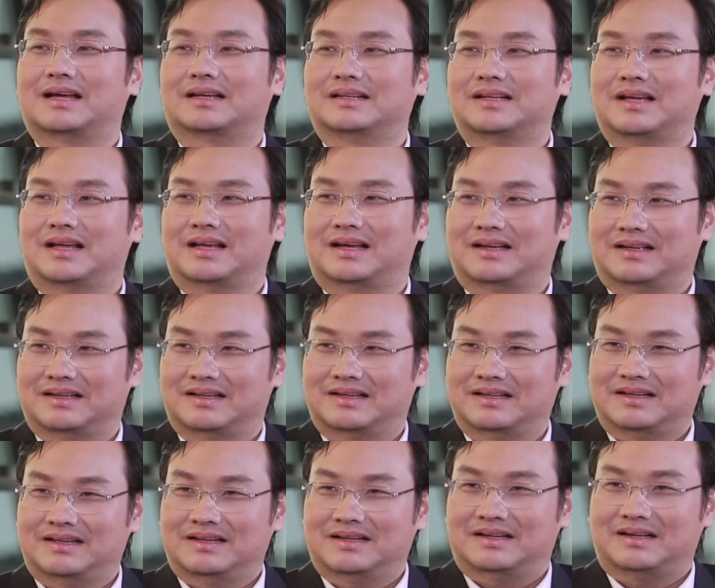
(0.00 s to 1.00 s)
กๆเนี่ย
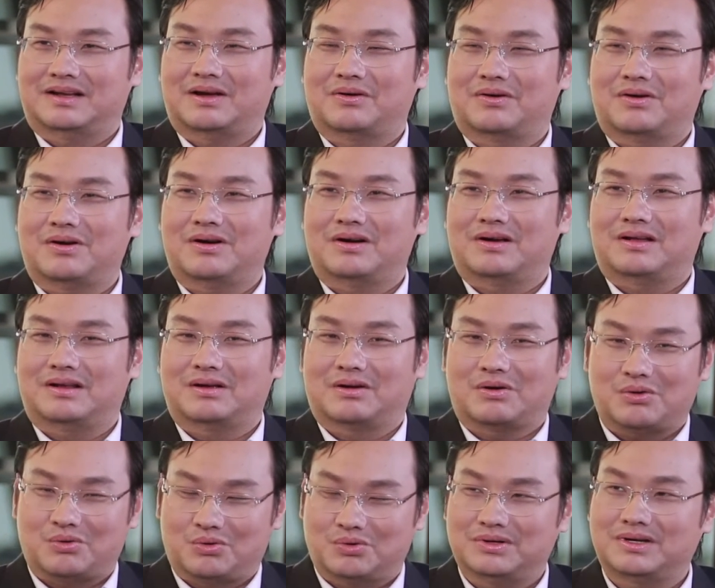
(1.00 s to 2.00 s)
เราก็เรา
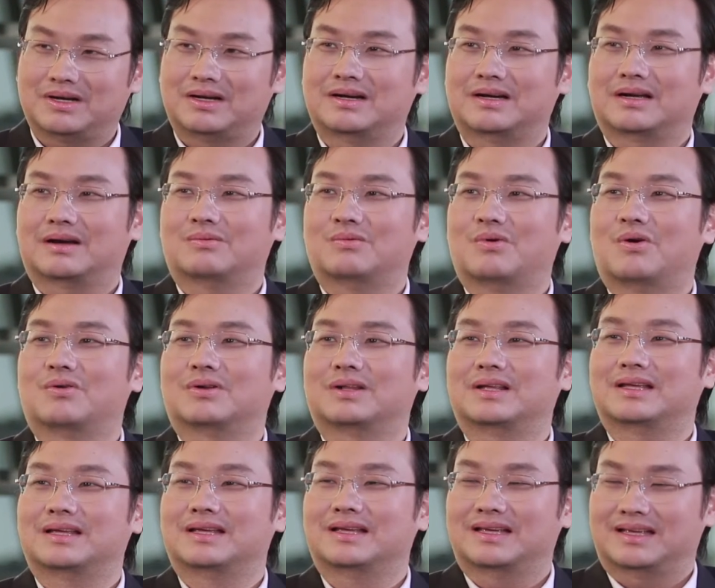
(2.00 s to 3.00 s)
ก็คุ้นเคยกับวง
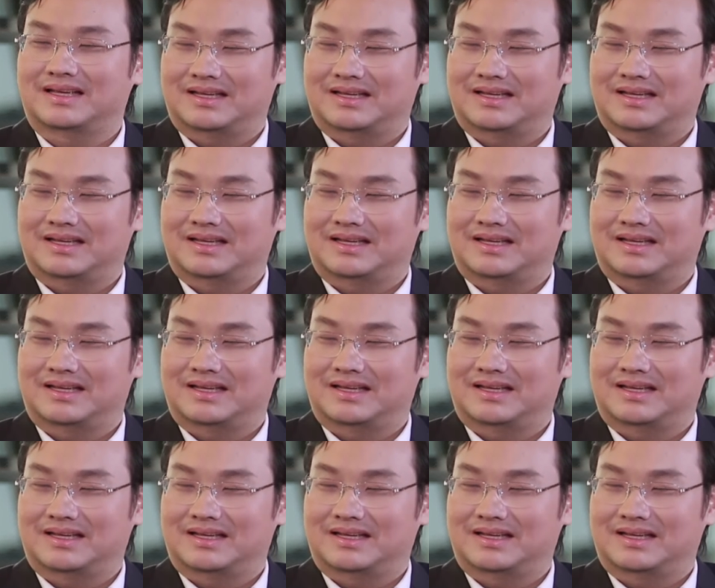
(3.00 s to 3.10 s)
นี้